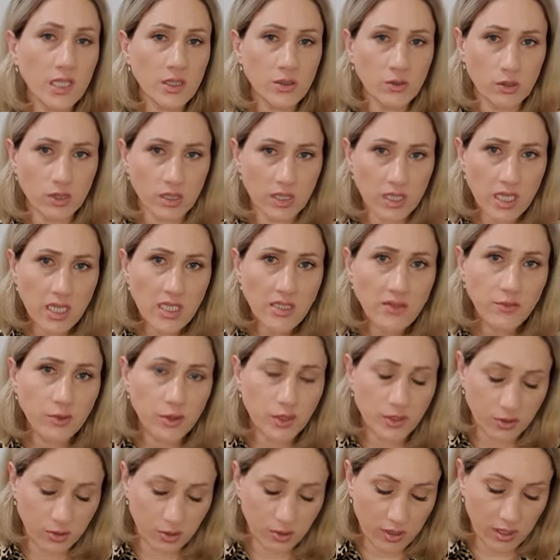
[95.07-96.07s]
то здесь вот
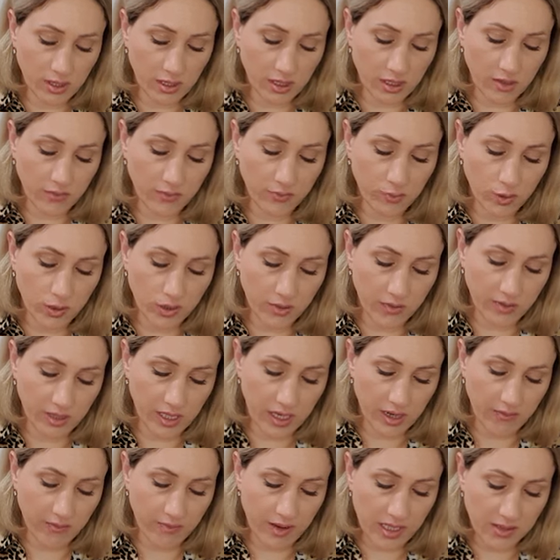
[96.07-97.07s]
все-таки вот
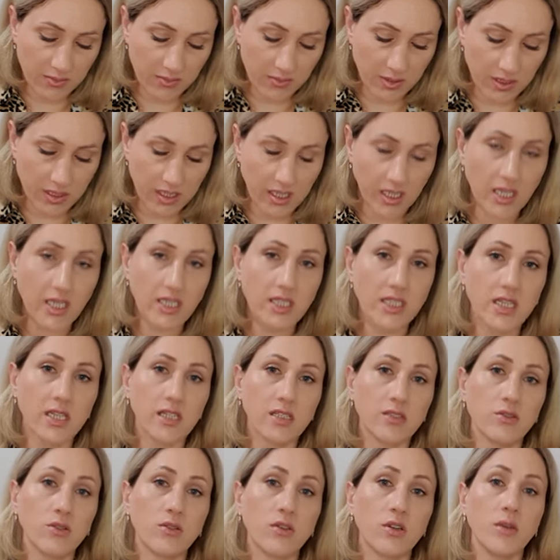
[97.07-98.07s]
для вас, мои дорогие, те,
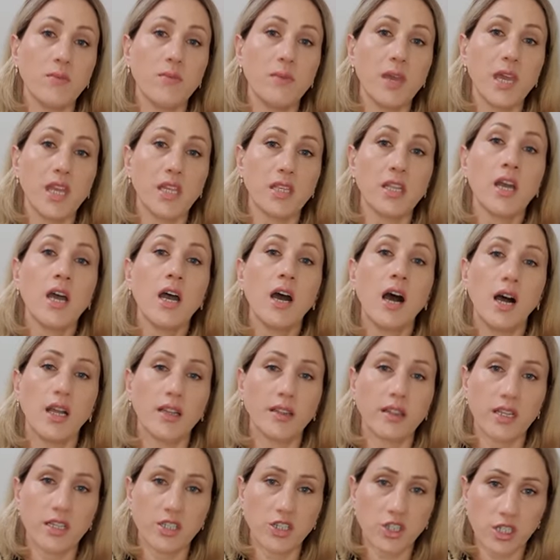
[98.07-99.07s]
которые имеют
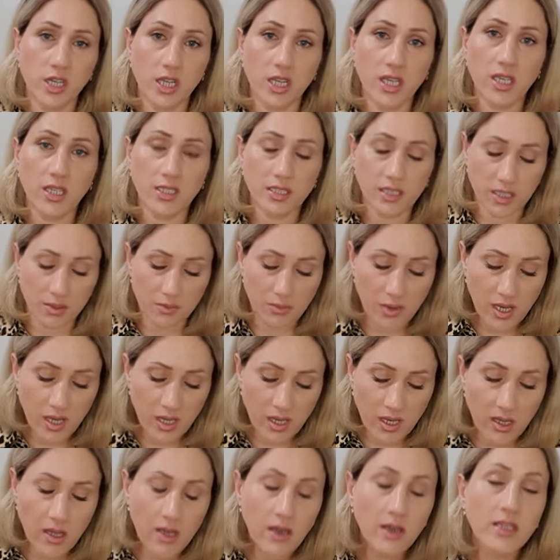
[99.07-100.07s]
отношения
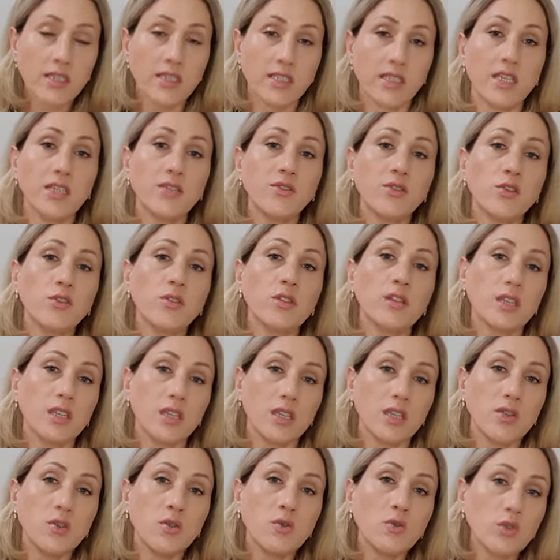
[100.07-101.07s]
стабильные, здесь
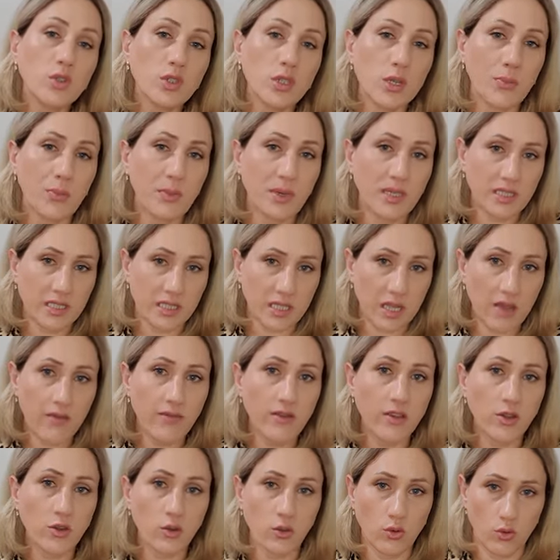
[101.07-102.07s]
все-таки нужно
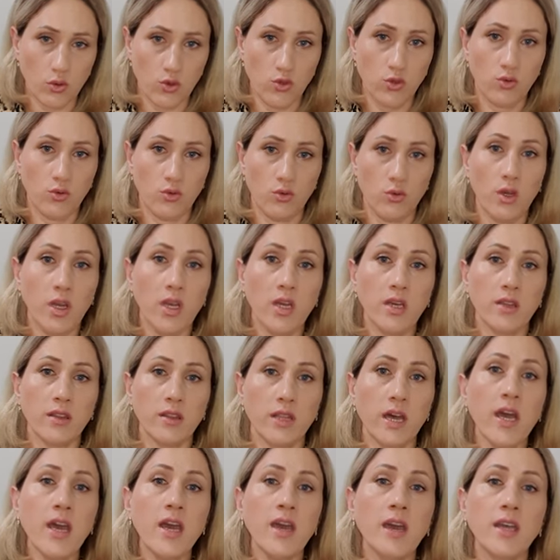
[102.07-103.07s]
поставить точку.
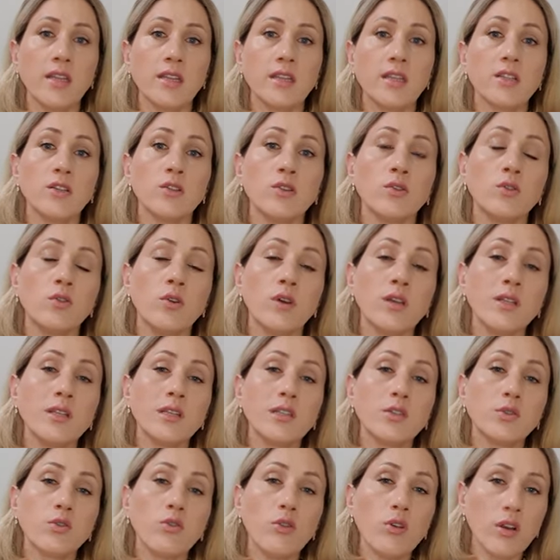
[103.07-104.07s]
Да, это, но это
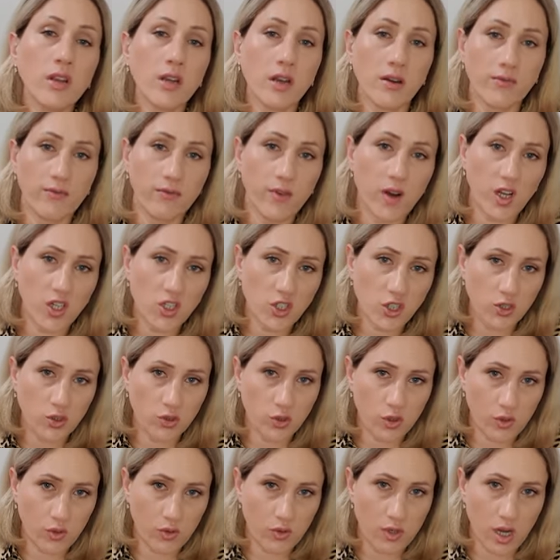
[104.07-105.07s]
только в
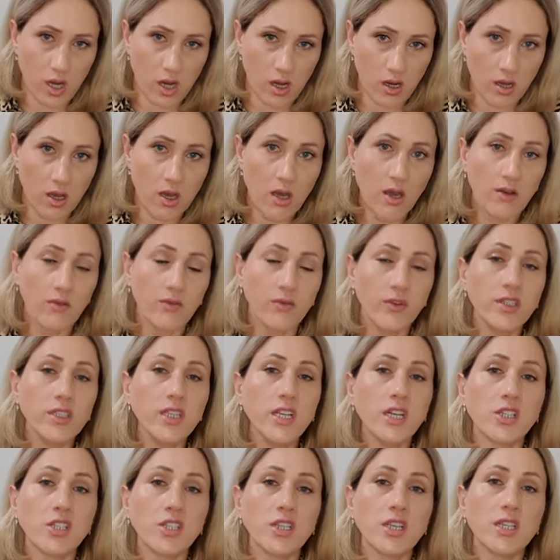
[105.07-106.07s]
ваших руках. Вы
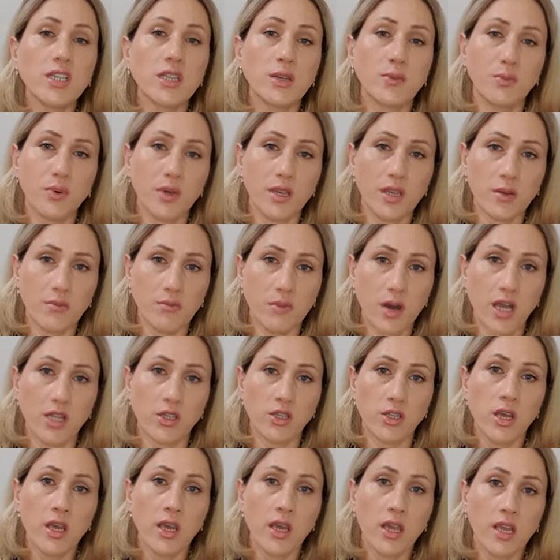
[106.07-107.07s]
должны это понимать.
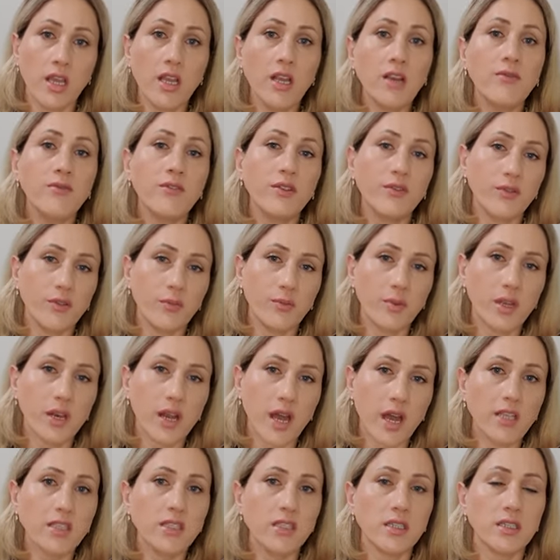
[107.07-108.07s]
Или вы
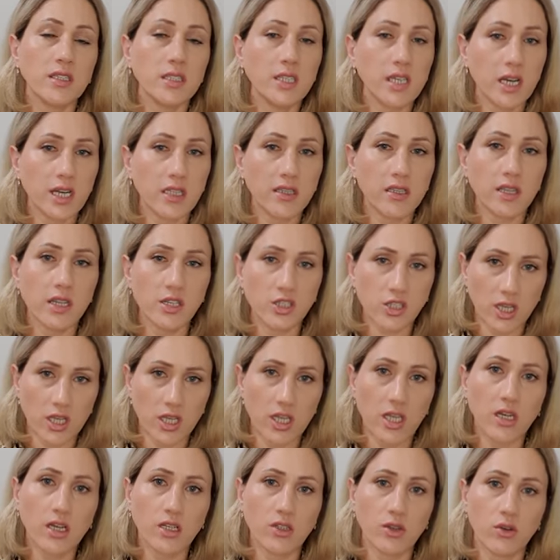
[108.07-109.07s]
выбираете те
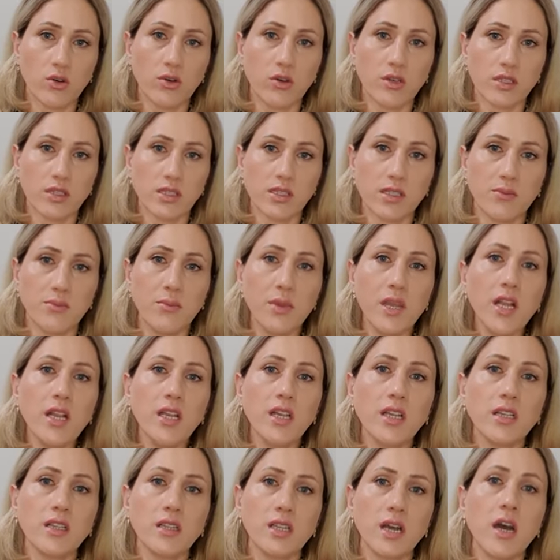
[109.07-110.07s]
отношения, которые
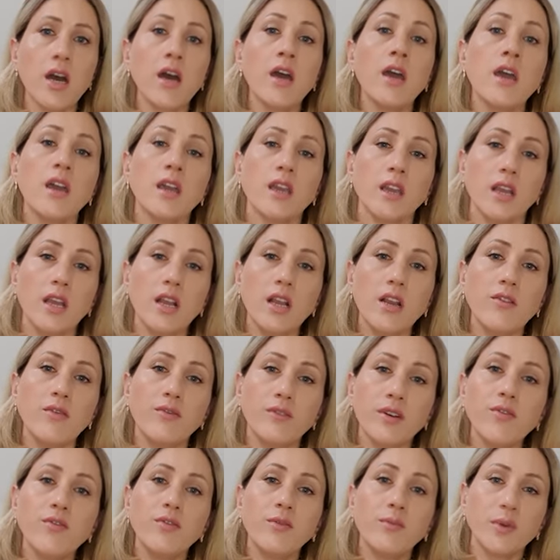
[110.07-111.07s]
стабильные, да, или
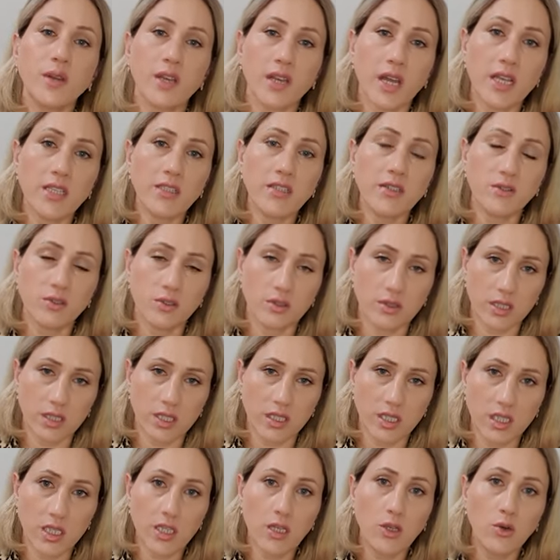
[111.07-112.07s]
вы выбираете
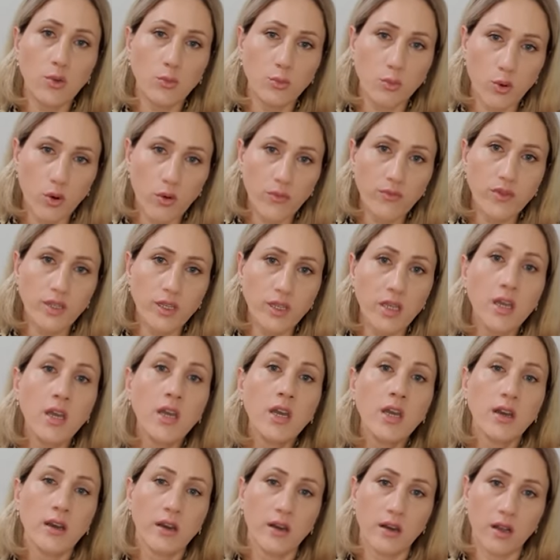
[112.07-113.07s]
все-таки любовные
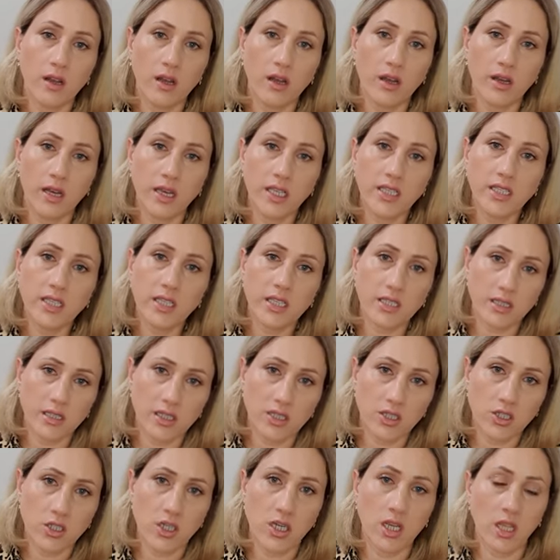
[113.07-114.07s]
э, эти
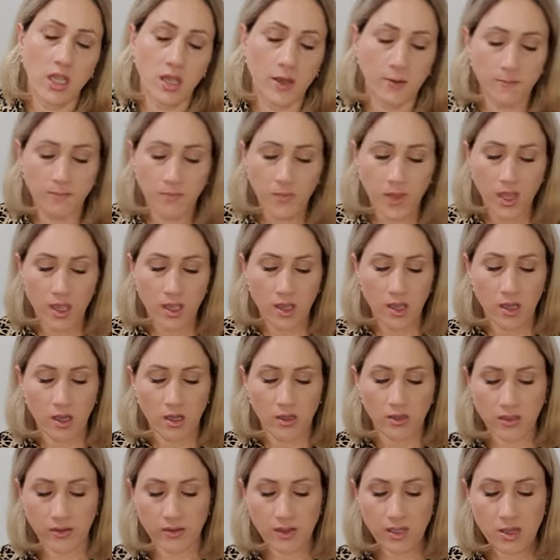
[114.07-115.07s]
отношения.
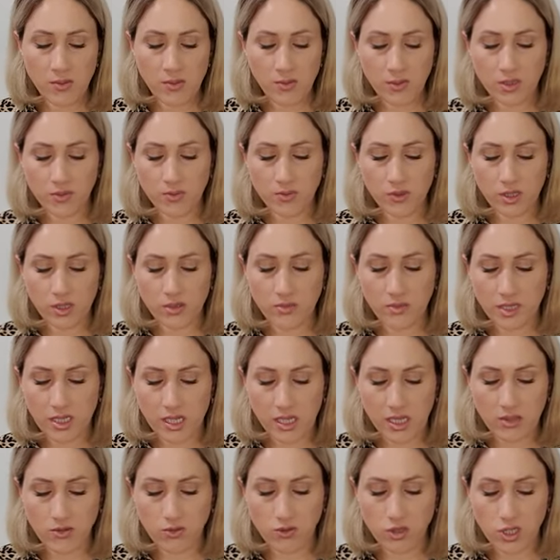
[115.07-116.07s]
Давайте посмотрим
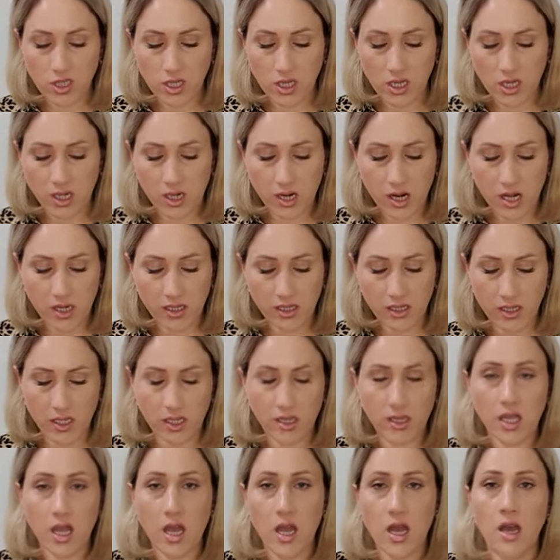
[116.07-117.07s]
следующая карта
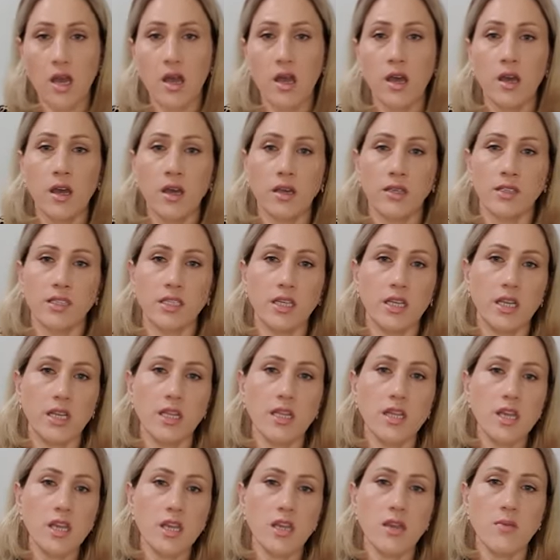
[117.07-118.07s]
на
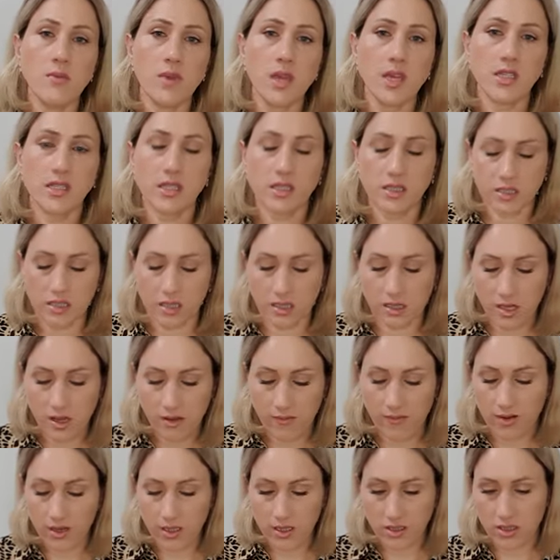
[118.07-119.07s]
середине месяца для
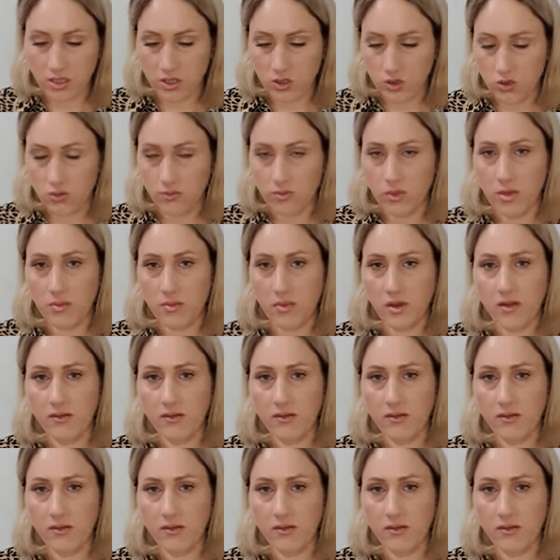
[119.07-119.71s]
вас, о чем нам